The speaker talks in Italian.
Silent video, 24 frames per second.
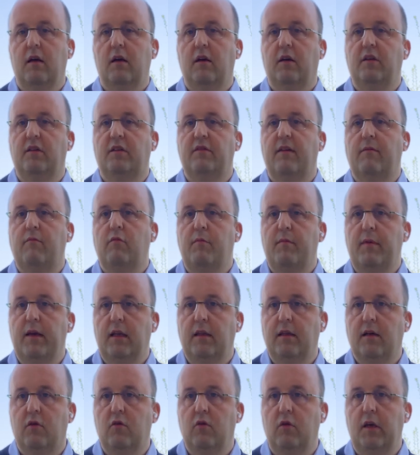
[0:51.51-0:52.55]
riceviamo mail
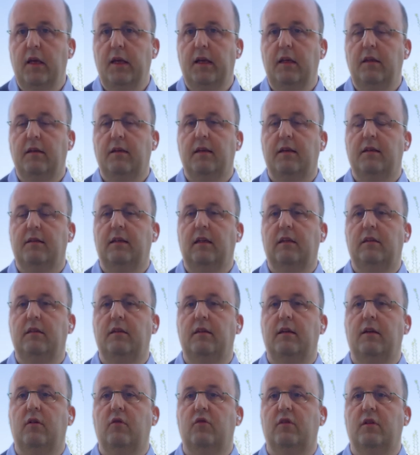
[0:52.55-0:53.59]
da colleghi interessati
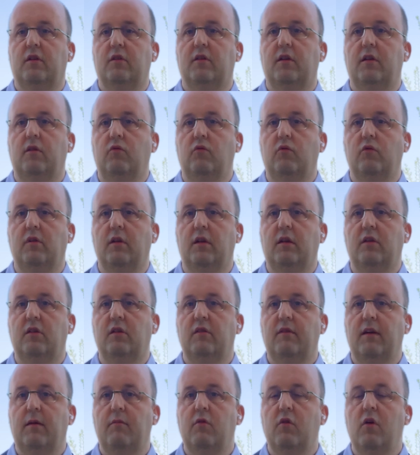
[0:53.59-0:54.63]
della nostra salute,
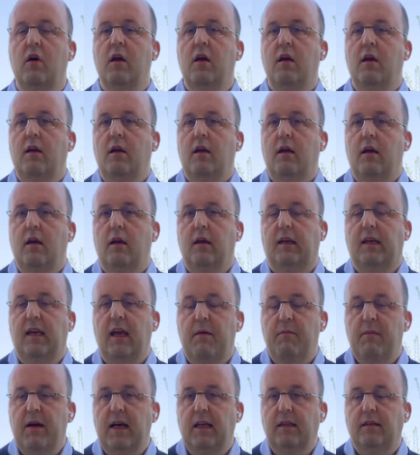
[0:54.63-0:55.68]
riceviamo eh,
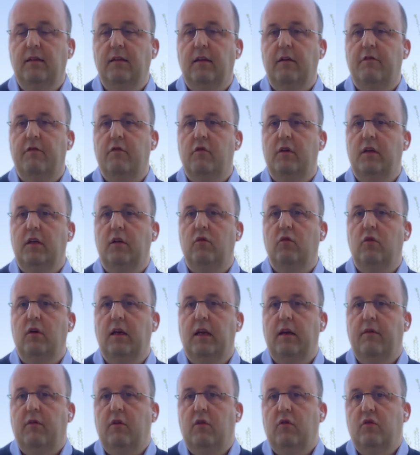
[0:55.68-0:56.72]
chiamate da fornitori
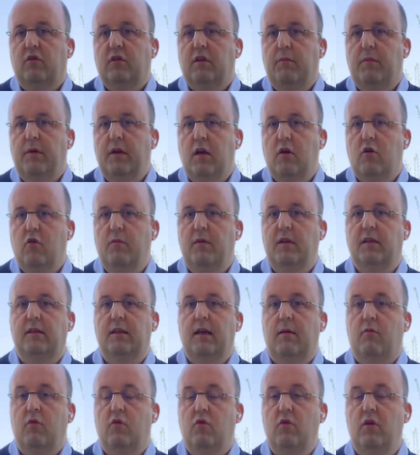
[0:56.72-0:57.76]
che vogliono sapere come
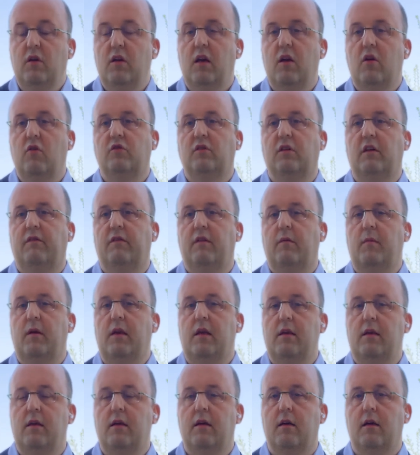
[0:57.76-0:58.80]
stiamo noi e le nostre
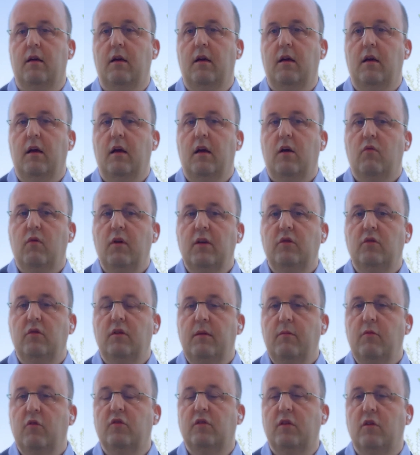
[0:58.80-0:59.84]
famiglie. Questo
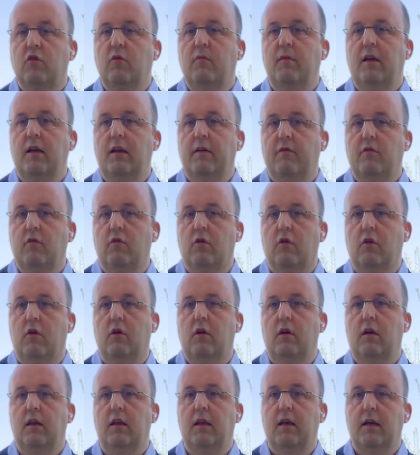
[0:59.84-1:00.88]
dimostra come il
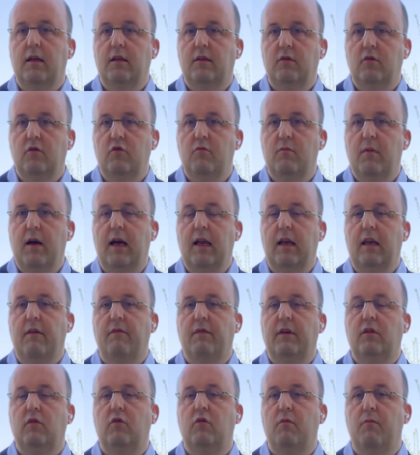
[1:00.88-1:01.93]
lavoro, le relazioni umane
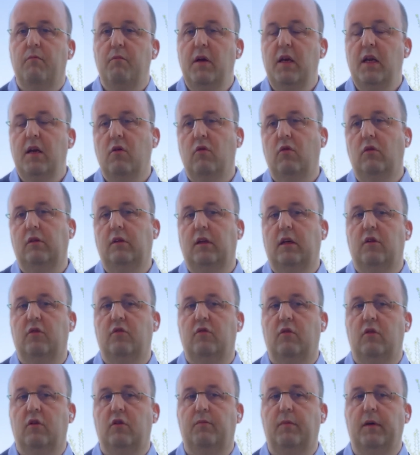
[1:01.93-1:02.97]
vadano ben oltre il
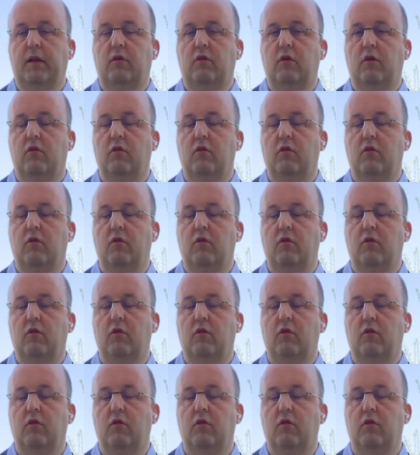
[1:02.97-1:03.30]
solo aspetto